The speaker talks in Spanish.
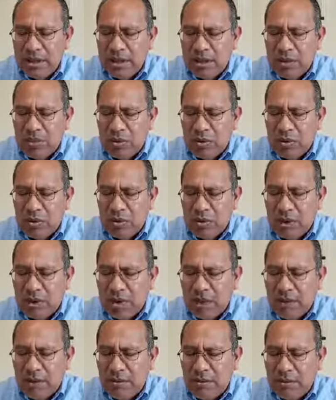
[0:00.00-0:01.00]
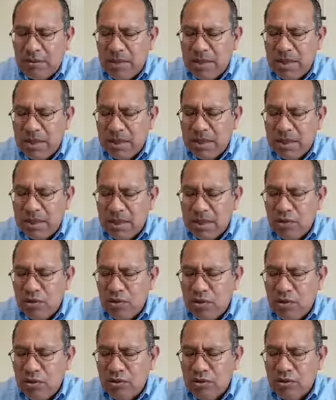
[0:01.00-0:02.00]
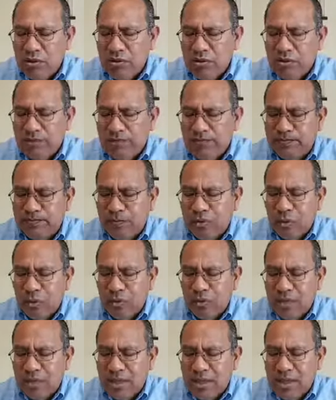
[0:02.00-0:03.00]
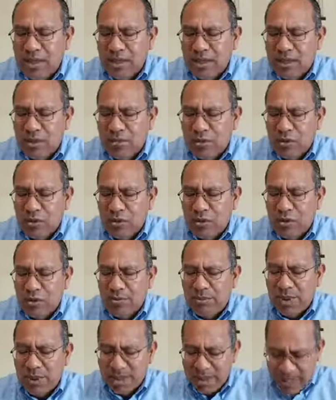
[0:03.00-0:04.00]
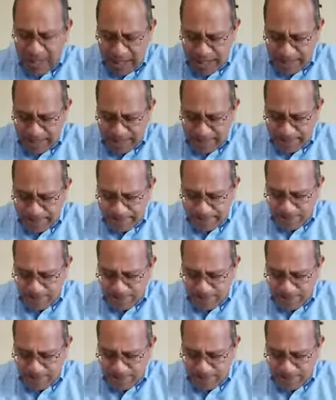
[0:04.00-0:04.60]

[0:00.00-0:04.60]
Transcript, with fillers: por la familia Santos Contreras, por Marían,